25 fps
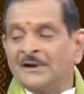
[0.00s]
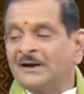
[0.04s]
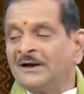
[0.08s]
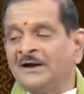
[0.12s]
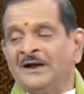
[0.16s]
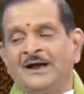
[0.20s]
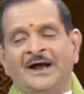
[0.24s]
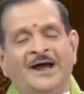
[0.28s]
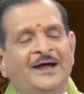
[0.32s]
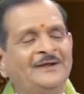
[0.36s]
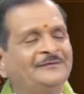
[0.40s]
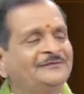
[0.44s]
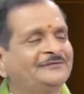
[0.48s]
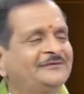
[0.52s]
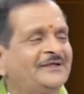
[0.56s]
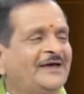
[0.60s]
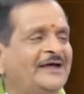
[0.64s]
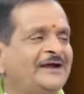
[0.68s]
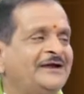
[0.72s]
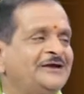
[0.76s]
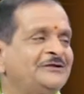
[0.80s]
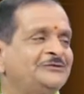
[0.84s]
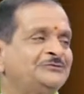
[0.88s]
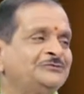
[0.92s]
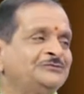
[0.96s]

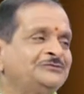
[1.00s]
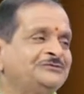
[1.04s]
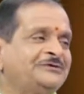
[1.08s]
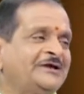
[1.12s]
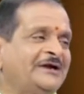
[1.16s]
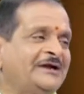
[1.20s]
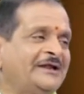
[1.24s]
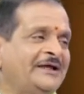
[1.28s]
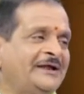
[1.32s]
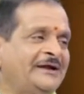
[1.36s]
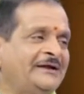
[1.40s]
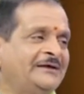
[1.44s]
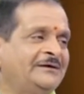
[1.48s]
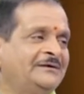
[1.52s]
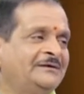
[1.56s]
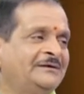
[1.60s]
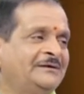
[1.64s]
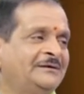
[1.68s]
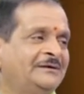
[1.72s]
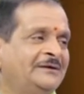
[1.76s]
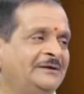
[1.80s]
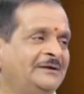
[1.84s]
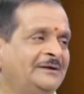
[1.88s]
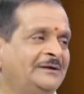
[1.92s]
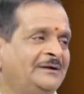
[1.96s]
గాంధారిని చూశాడు ఆయన
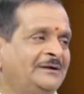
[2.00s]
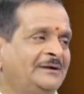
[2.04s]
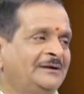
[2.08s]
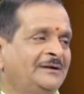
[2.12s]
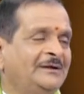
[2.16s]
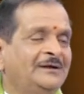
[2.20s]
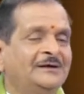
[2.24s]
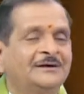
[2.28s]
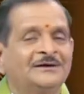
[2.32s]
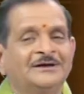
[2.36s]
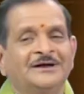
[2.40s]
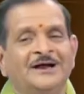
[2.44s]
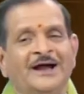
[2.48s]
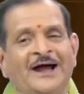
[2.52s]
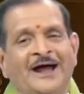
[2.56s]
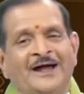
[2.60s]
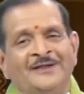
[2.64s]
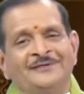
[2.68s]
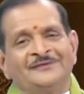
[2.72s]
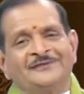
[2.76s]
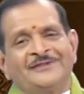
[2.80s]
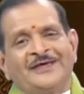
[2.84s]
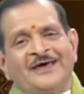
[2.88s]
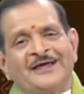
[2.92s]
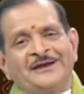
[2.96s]

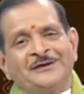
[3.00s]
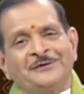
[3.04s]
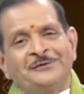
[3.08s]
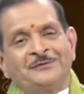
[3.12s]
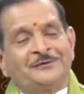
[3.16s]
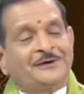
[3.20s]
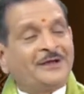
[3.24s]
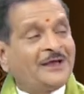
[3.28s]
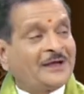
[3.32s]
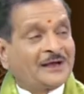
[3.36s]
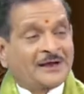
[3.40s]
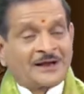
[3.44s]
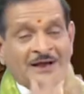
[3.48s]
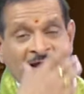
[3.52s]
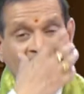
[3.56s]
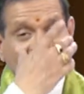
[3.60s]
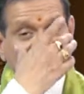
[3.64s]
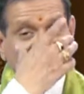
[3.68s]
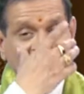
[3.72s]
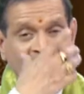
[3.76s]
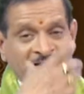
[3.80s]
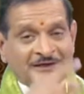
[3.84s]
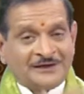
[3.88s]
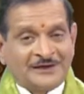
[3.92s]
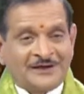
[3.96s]
గాంధారి కూడా
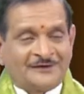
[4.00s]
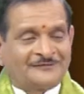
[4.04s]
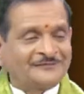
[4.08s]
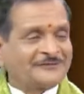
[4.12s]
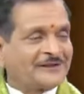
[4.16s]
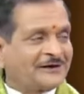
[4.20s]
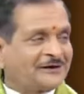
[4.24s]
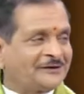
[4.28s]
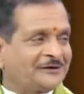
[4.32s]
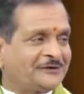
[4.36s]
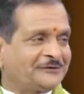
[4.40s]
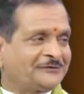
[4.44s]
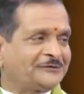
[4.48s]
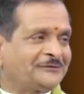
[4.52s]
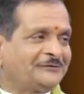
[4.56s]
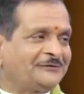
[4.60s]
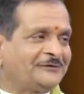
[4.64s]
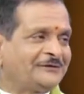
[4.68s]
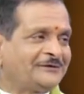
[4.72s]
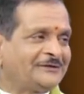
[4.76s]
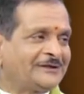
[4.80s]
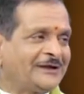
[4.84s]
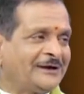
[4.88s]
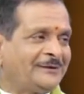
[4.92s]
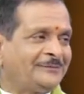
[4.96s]
కళ్ళకి గంతలు
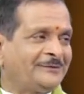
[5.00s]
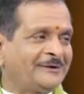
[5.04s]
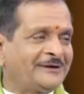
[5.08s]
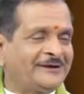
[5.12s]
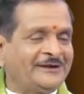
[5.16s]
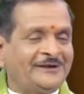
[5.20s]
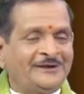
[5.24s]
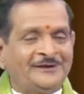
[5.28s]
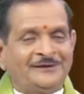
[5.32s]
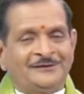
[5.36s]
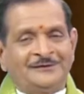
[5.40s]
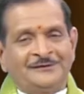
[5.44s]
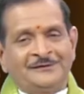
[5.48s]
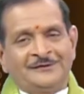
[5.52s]
కట్టుకుంటుంది కాబట్టి